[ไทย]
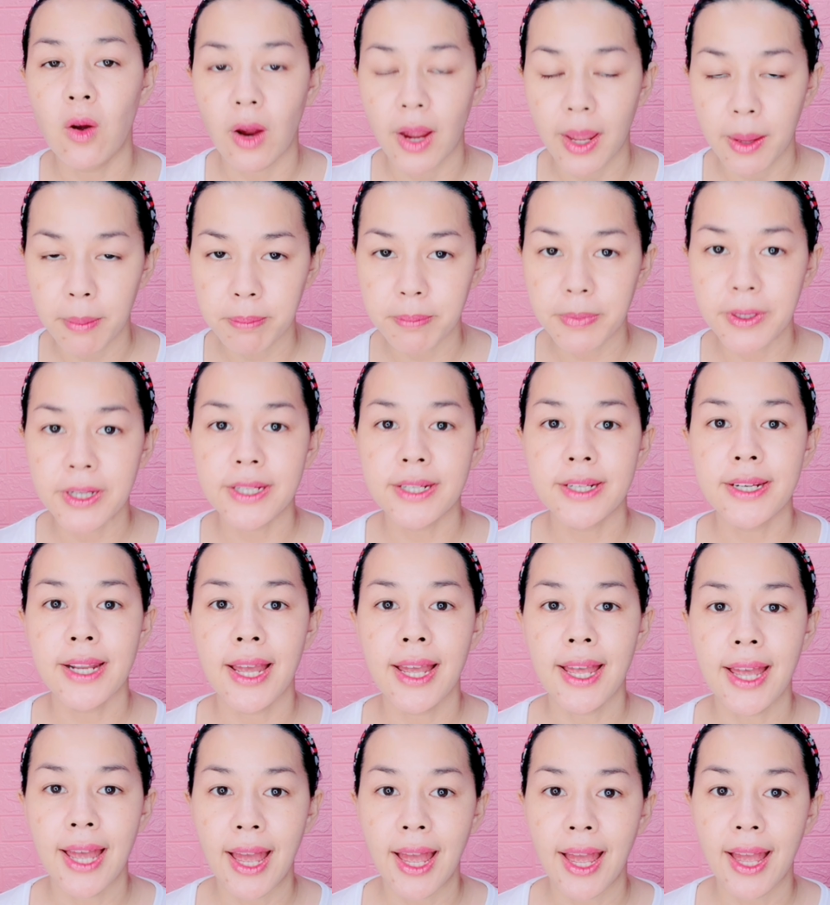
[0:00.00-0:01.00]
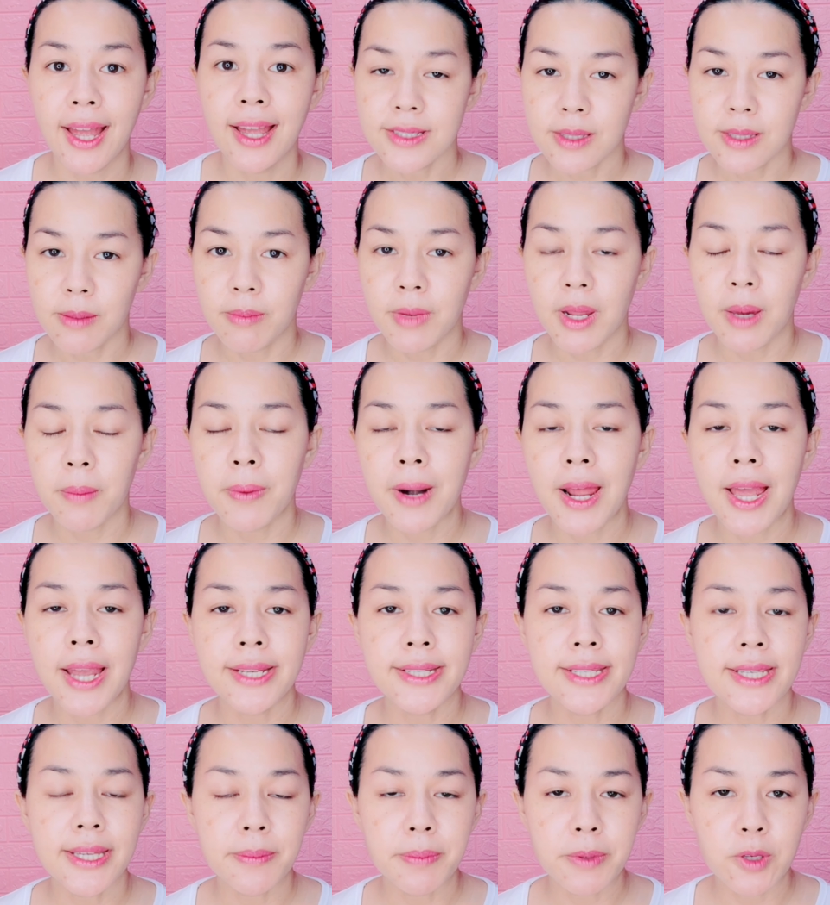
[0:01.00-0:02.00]
กของแอปเปิลนะคะ สำหรับใคร
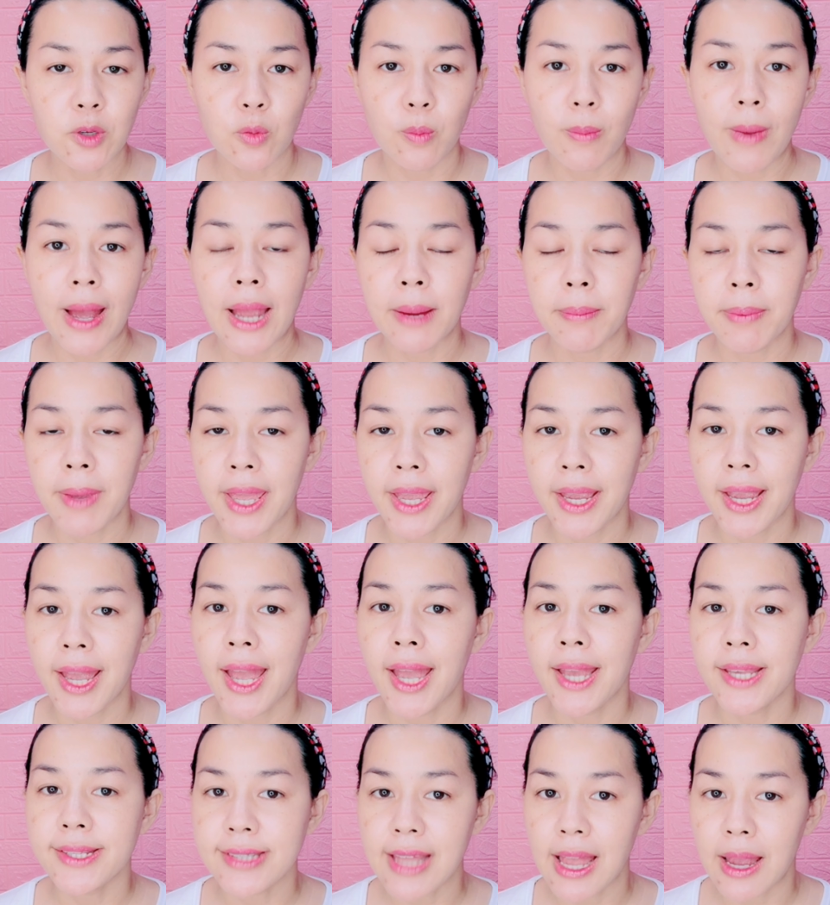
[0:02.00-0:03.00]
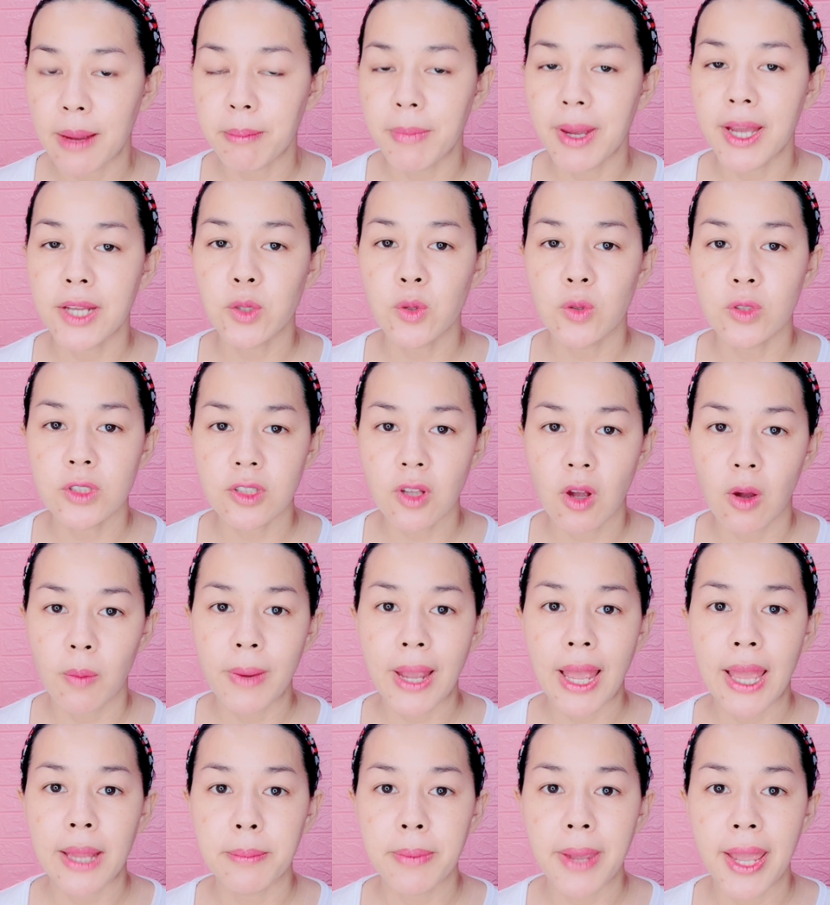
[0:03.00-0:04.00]
ที่ผิวบางแพ้ง่ายสามารถทดสอบ
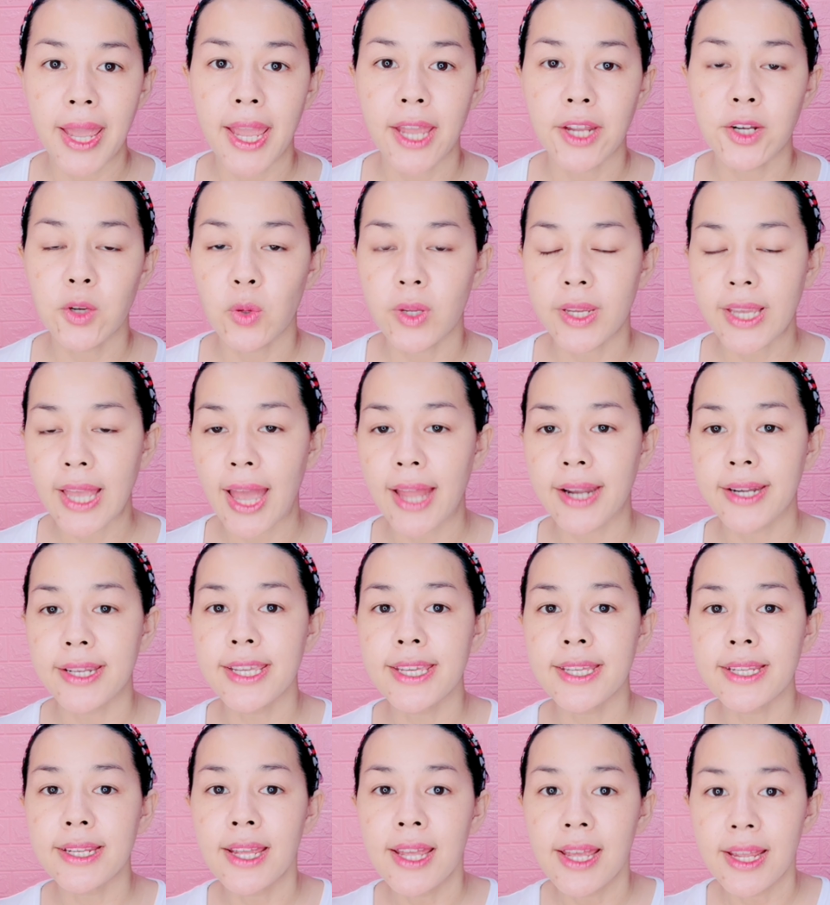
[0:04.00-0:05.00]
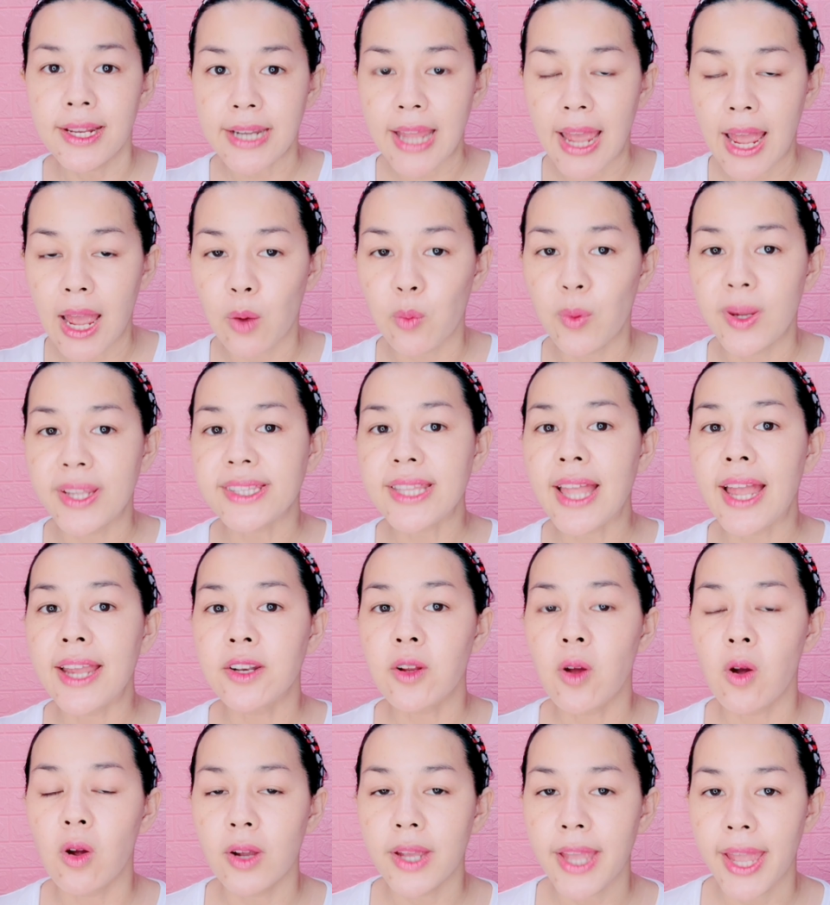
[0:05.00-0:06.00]
การแพ้ โดยการที่ทาไว้ใต้
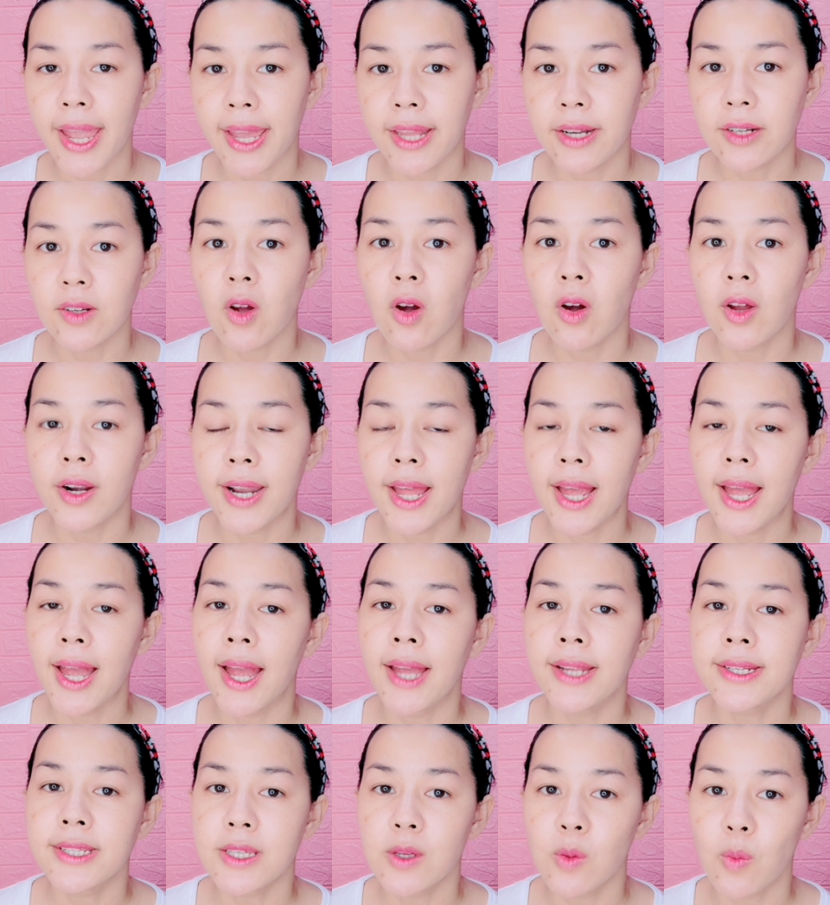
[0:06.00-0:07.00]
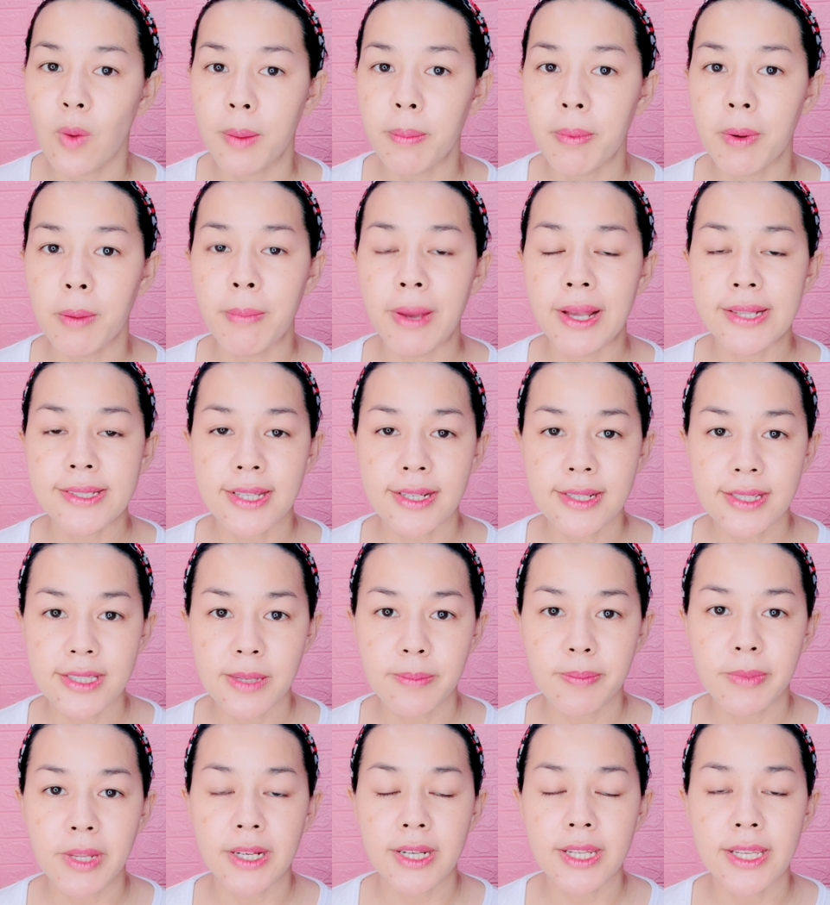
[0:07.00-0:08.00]
ท้องแขนก่อนนะคะ ทิ้งไว้ประมาณสัก
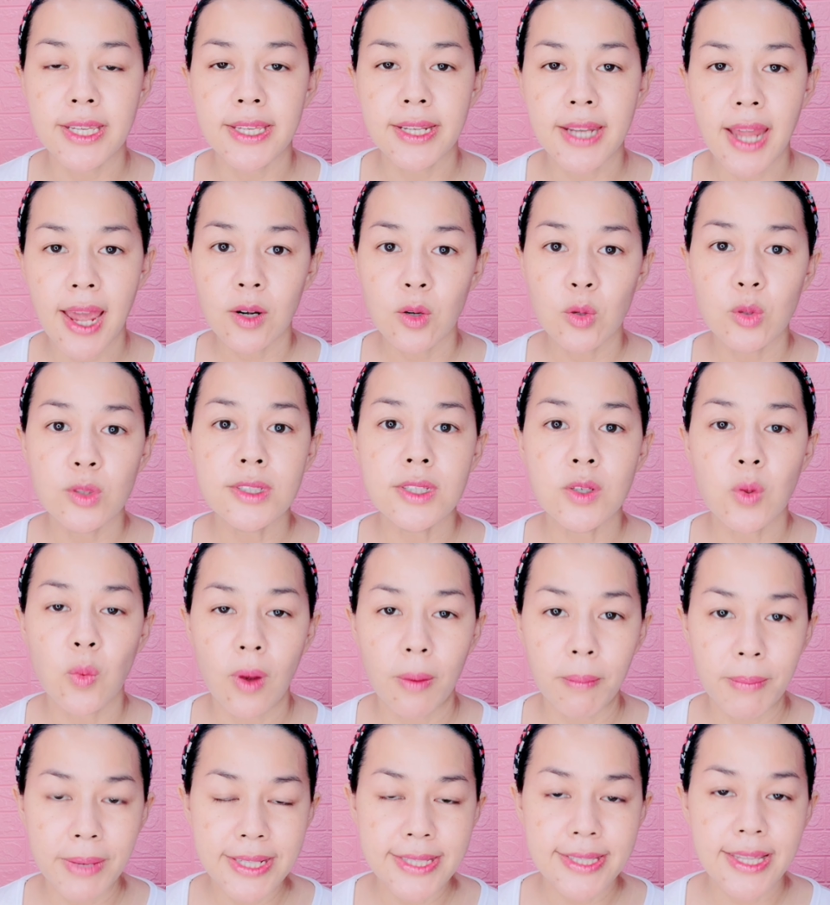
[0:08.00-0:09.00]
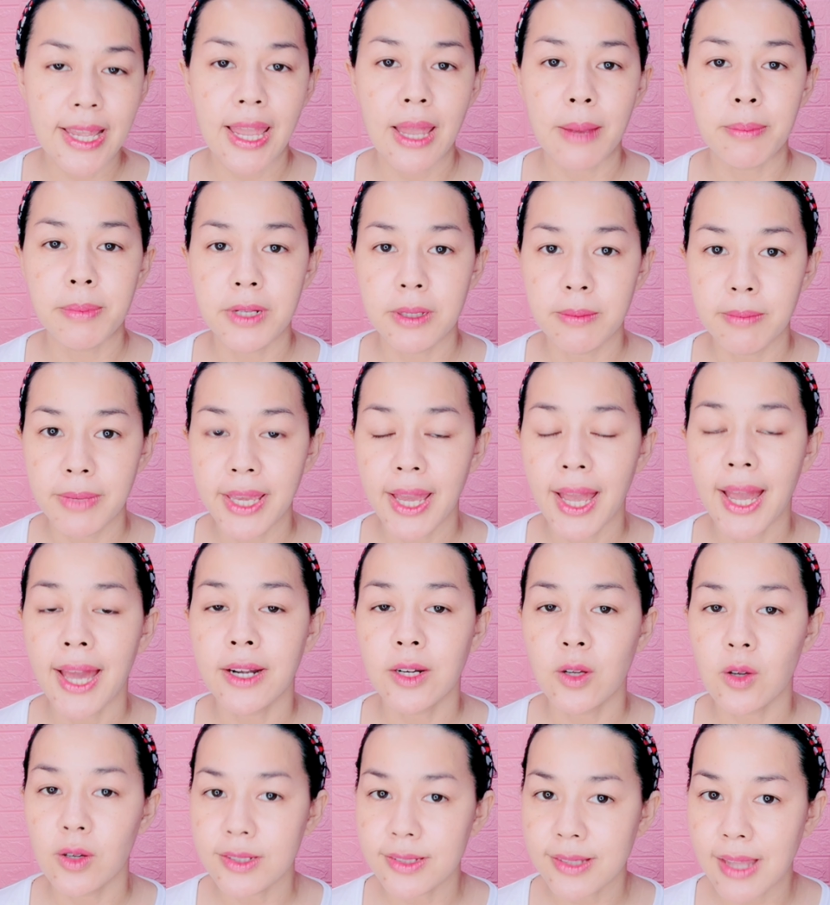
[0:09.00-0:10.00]
10 นาที ถ้ารู้สึกว่าไม่แสบหรือไม่คั
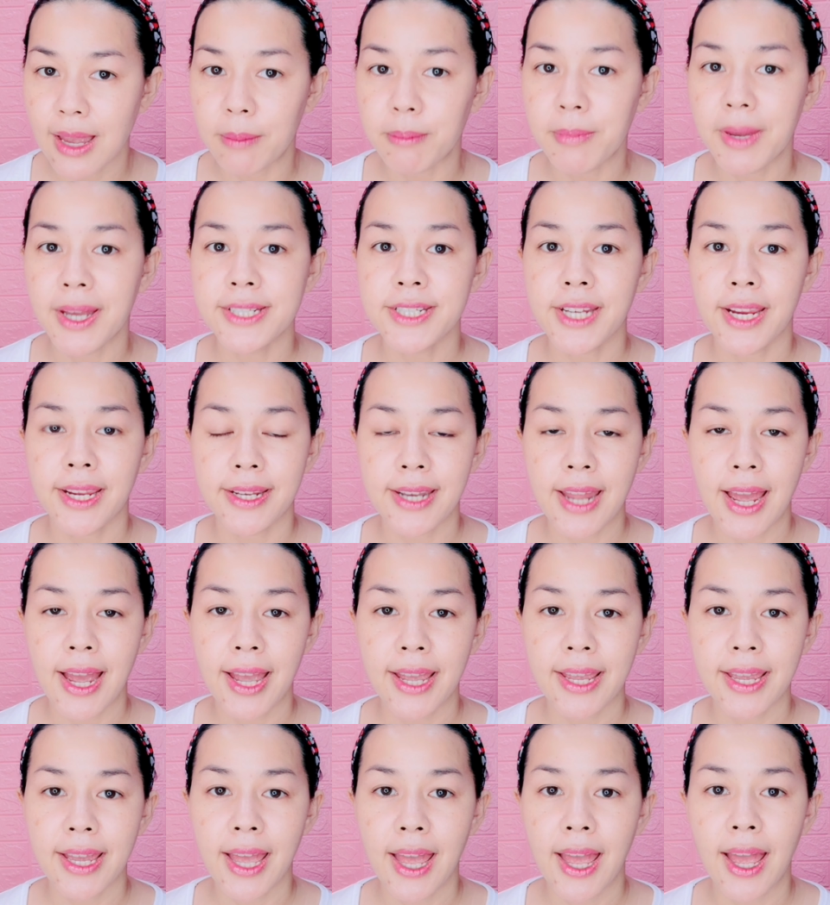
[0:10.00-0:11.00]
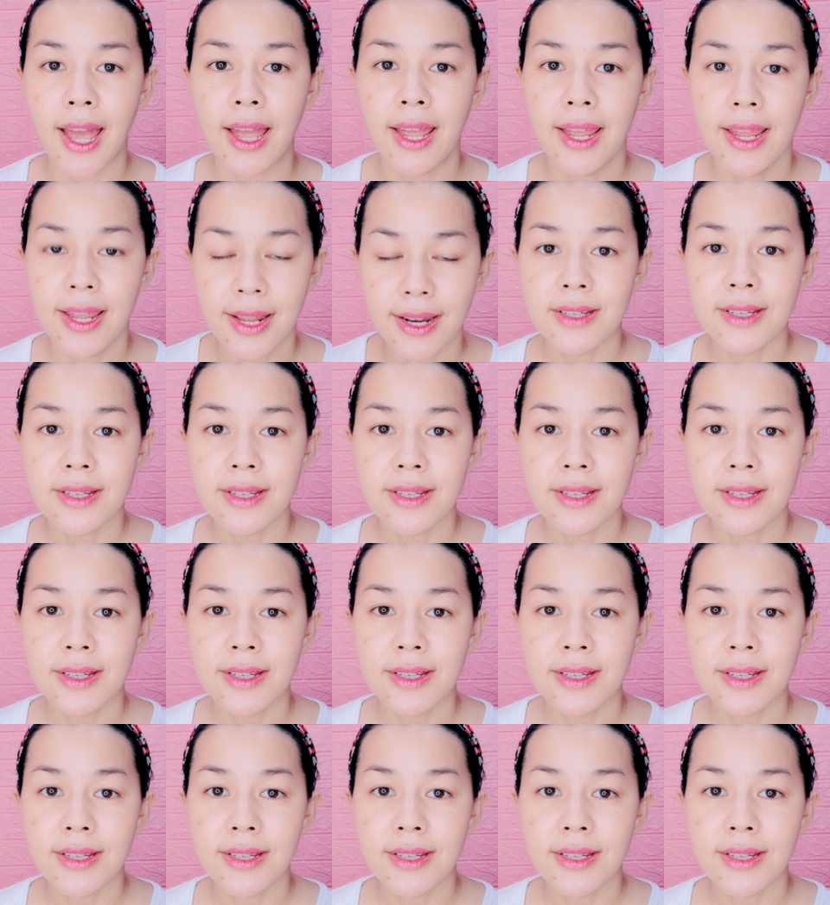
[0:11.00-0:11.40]
นก็สามารถใช้ได้ค่ะ